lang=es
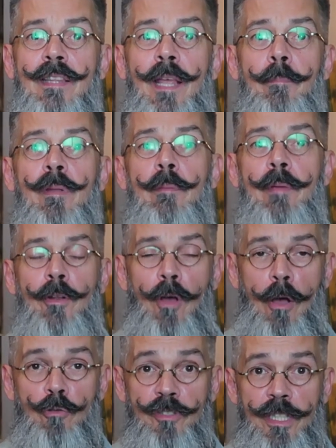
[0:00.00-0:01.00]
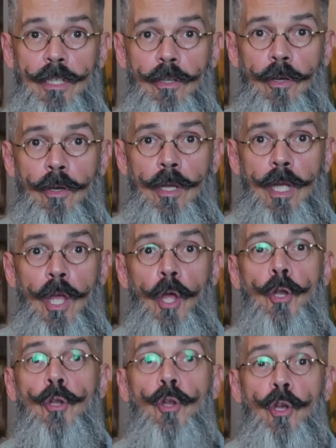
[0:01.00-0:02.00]
de primeros auxilios
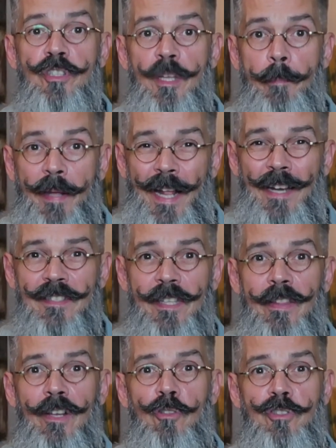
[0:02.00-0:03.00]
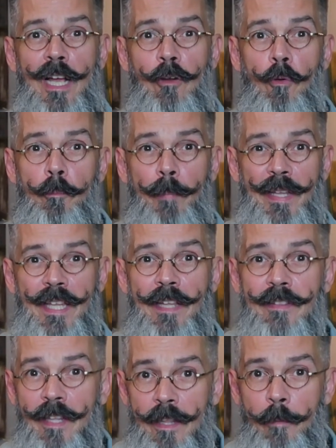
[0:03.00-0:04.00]
no separarse de los
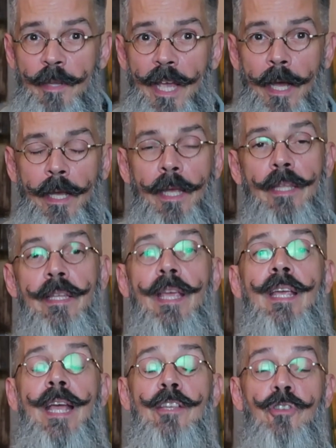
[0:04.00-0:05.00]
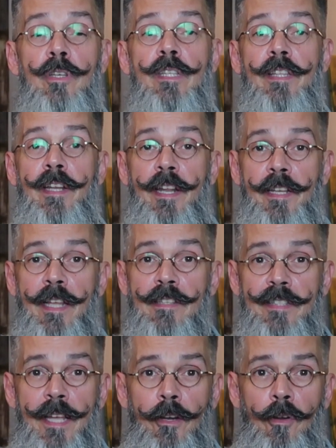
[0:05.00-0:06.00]
acompañantes de viaje y en caso de tener que
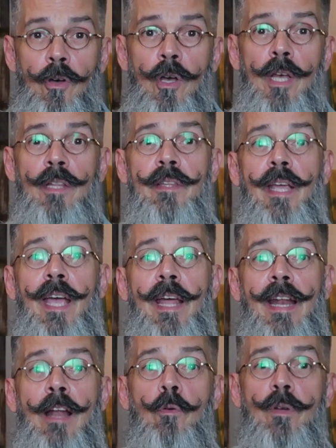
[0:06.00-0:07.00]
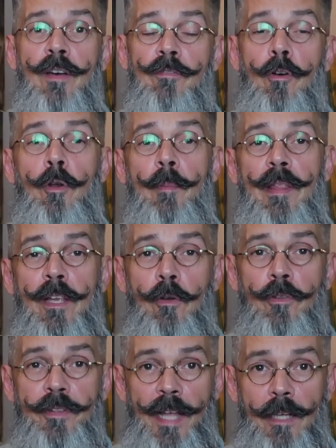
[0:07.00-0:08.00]
hacerlo, dejar alguna forma de
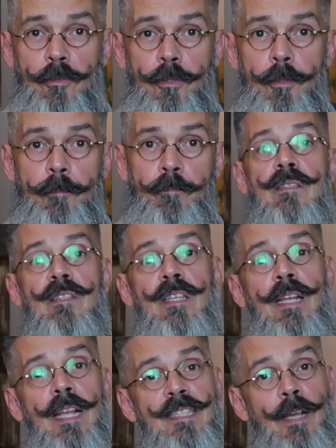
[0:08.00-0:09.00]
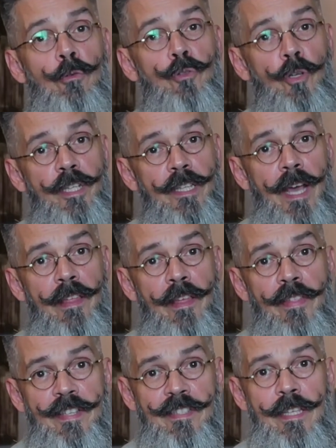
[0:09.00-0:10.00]
contacto. Si las
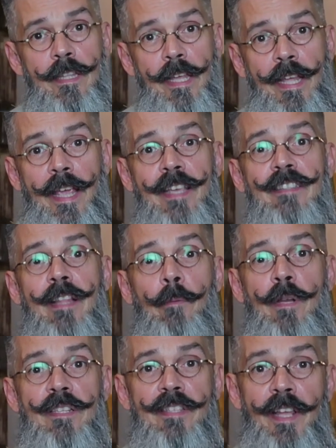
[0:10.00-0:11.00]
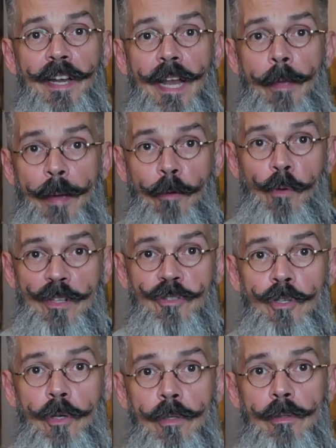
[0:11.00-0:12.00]
autoridades deciden establecer la
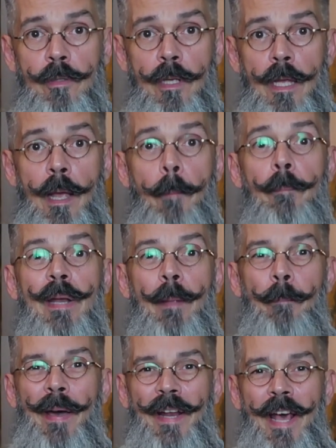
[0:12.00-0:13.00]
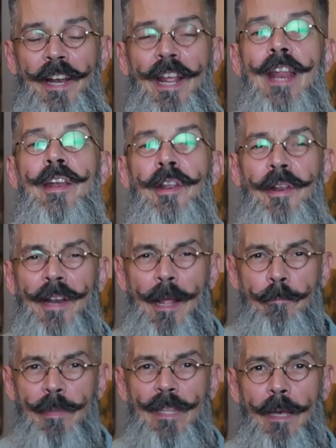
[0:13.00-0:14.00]
evacuación, preparar
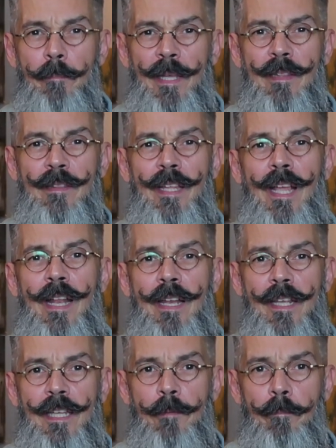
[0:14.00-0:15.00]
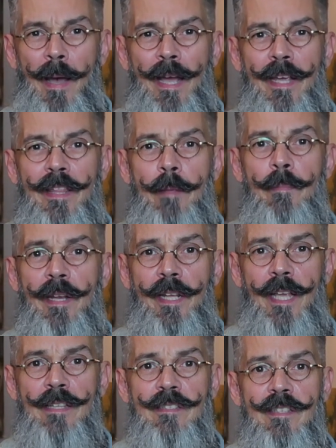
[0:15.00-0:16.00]
rápidamente el equipaje de
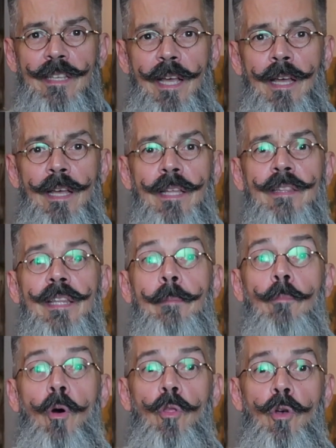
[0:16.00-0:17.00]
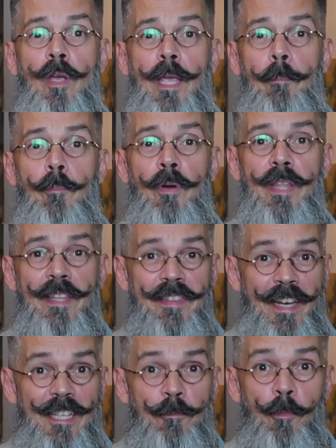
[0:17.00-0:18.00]
emergencia de modo que
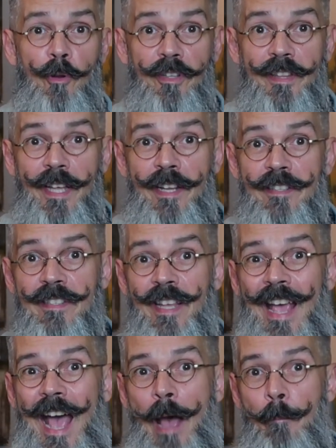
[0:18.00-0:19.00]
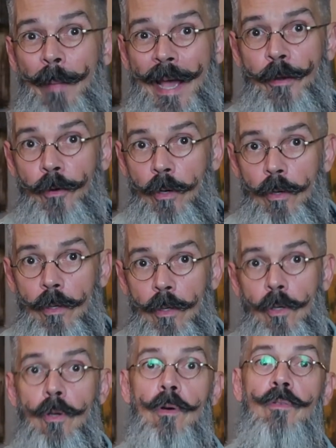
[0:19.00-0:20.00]
pueda transportarse a mano
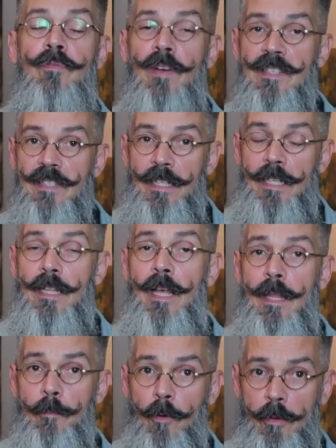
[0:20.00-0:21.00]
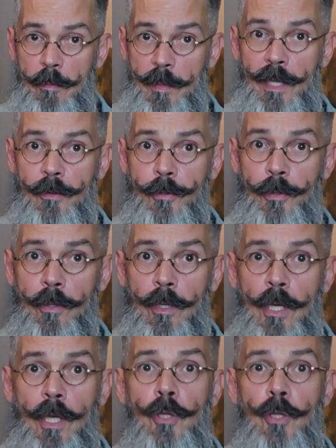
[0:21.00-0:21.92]
con facilidad de movimiento,